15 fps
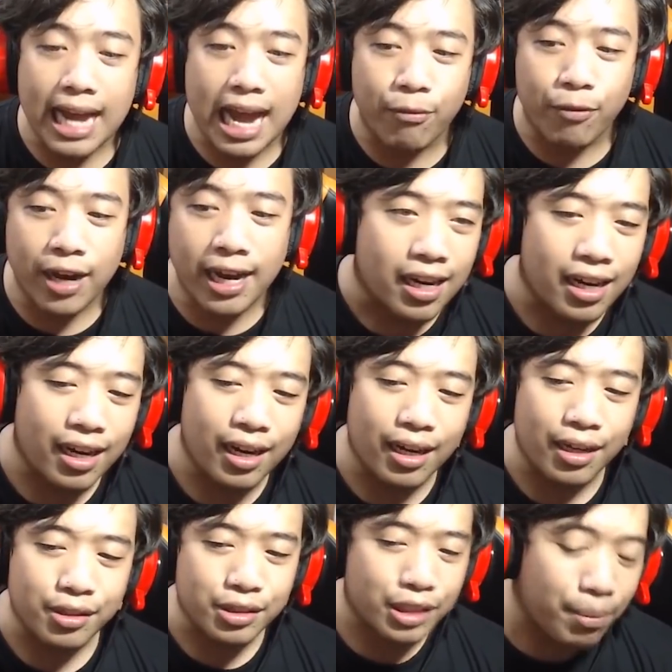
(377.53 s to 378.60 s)
ถามว่าเออ
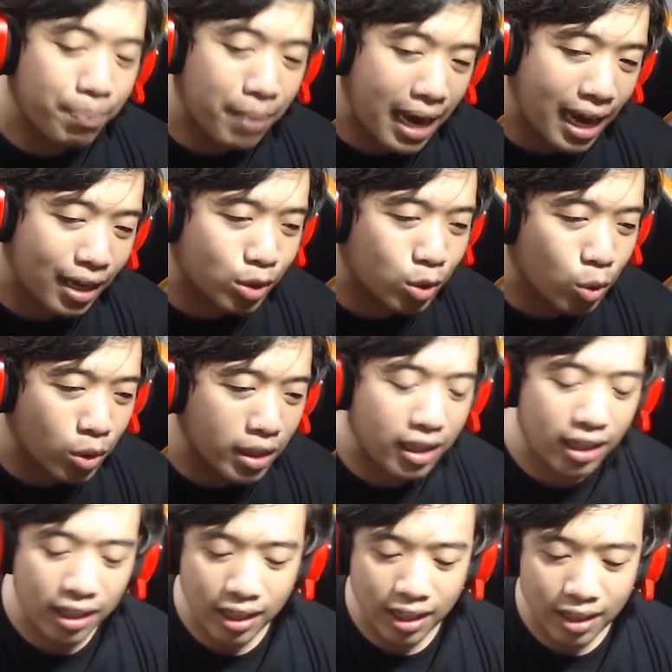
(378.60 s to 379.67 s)
เชอปางช่วง
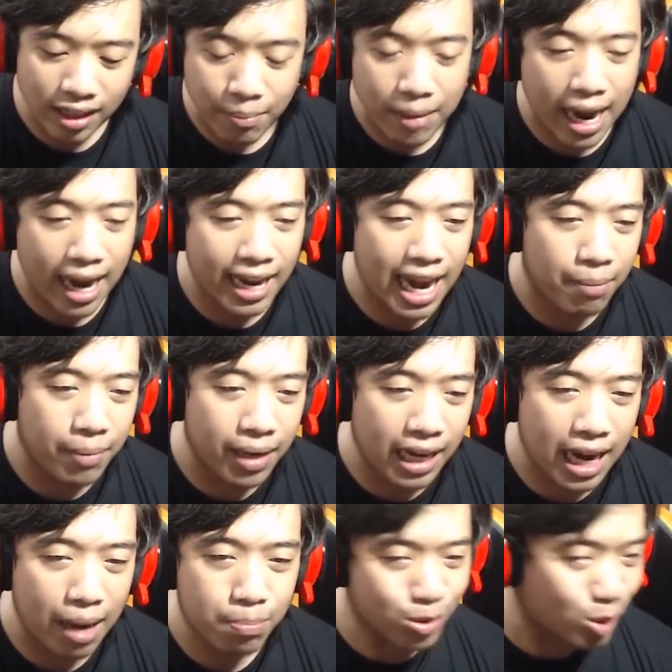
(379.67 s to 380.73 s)
นี้ทำงานหนักไหมค
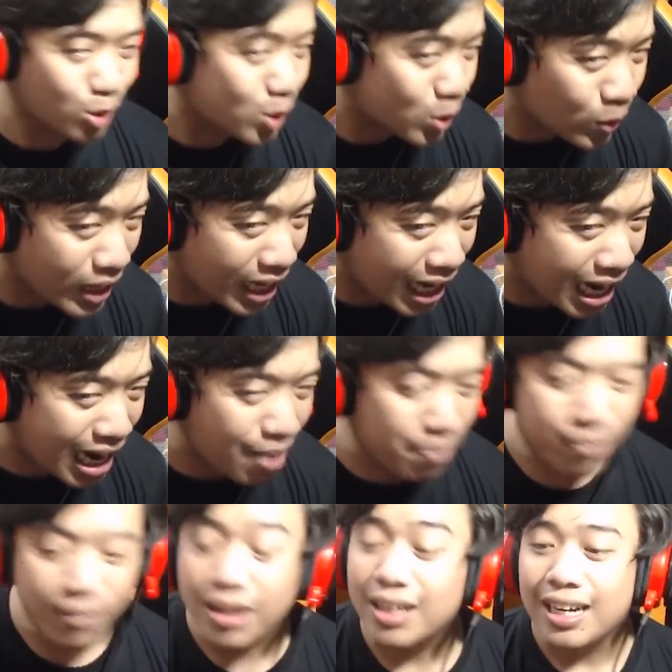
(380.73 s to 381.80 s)
รับ สู้ๆนะครับ
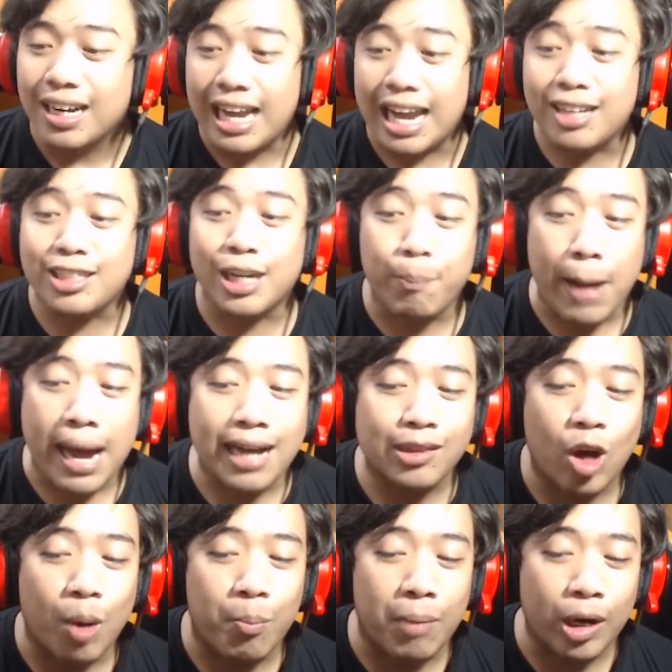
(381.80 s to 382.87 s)
แล้วเชอปางต
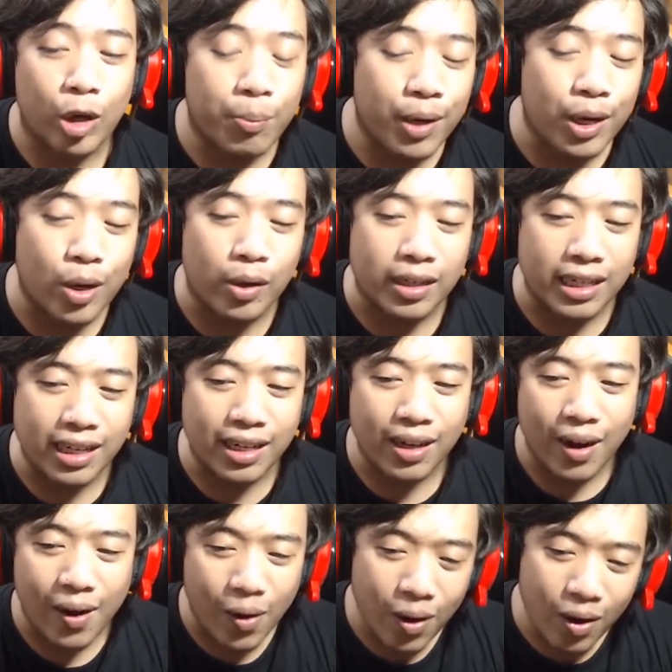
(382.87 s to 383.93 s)
อบมาด้วยประโยคนึง
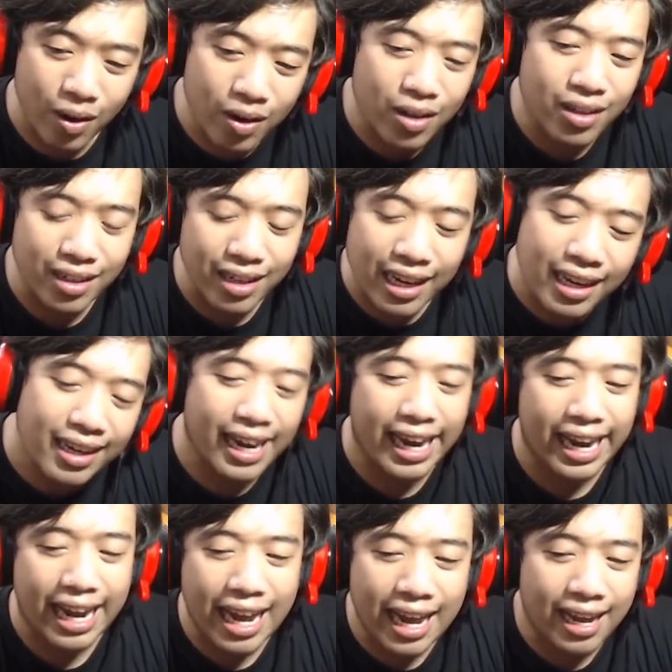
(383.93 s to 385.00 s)
อ๋อก็เหนื่อ
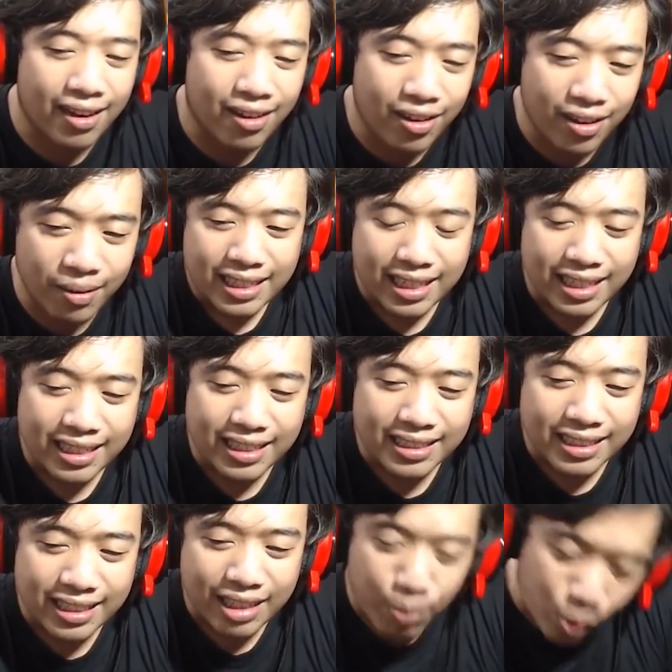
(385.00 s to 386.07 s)
ยๆค่ะก็เออ
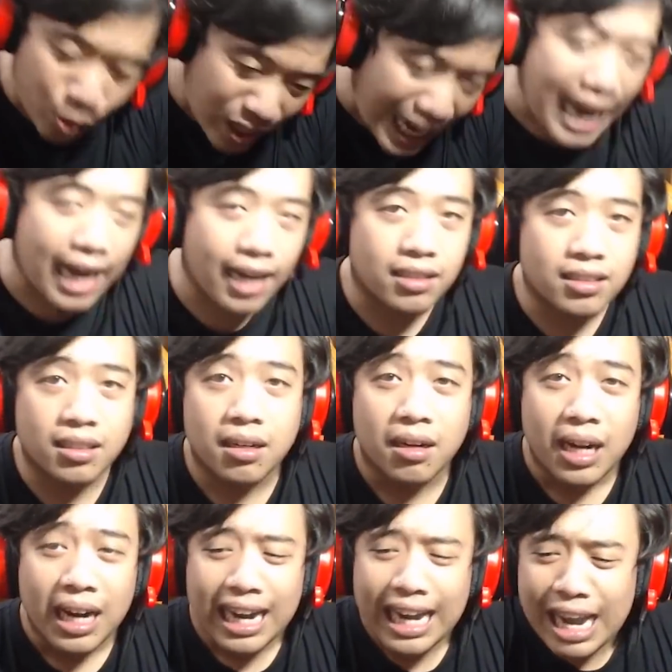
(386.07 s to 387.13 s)
ขอบคุณค่ะ
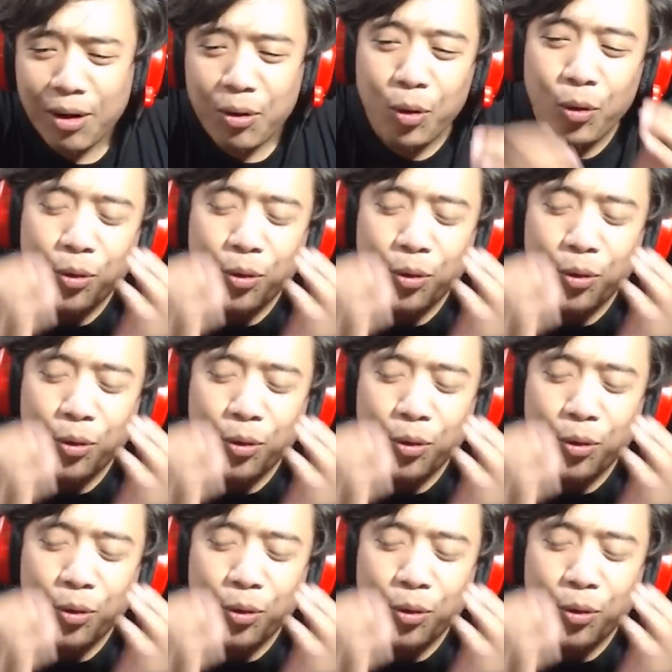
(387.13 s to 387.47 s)
แล้วกู